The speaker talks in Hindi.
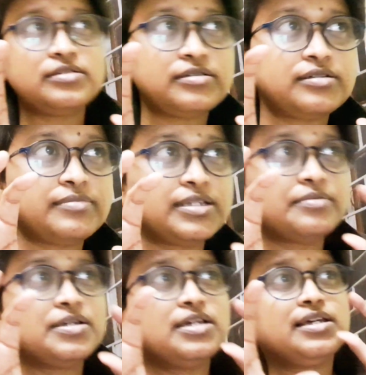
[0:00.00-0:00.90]
आ, मतलब
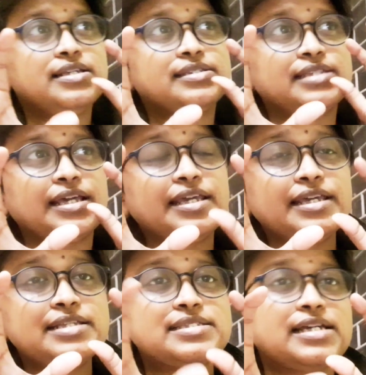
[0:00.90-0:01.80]
सही
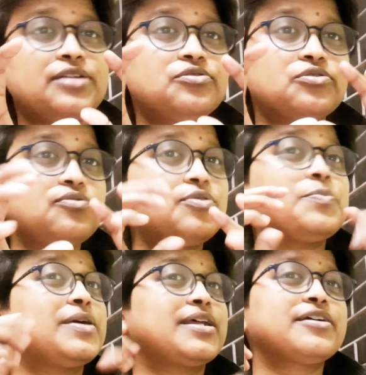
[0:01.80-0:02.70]
इंसानों को वो
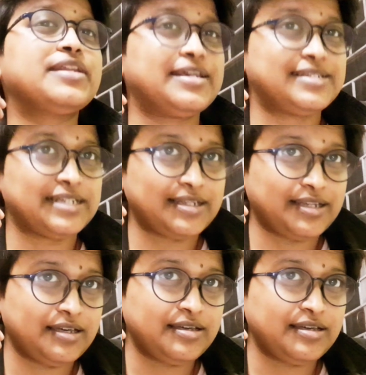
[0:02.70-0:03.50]
परख नहीं सकते